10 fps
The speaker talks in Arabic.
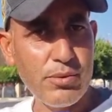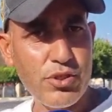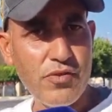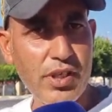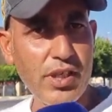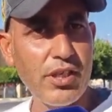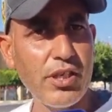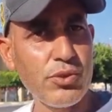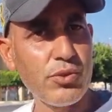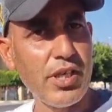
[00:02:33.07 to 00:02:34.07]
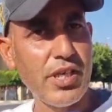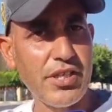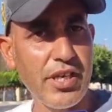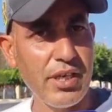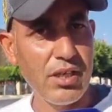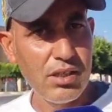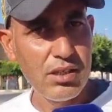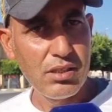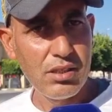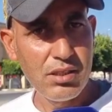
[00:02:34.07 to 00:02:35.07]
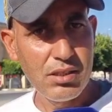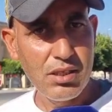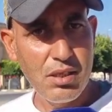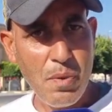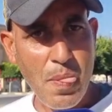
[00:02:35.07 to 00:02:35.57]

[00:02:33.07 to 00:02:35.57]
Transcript: بجوج الاخر خرجونا لا شيء كلش لا شيء